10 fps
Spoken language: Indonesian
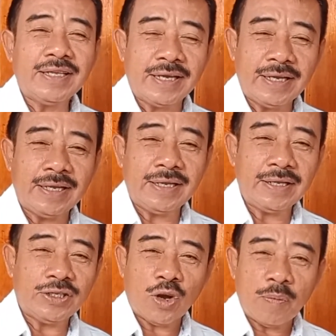
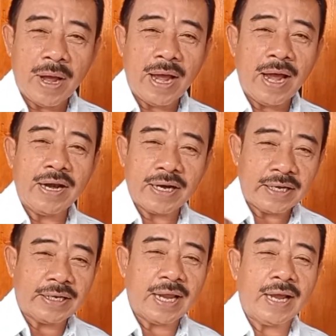Jadi cobaan
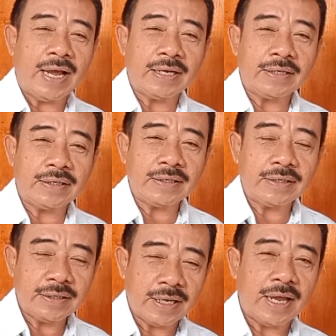rintangan
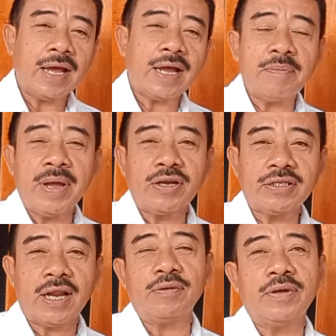ya kami
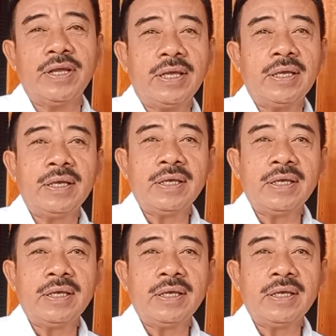harus lalui.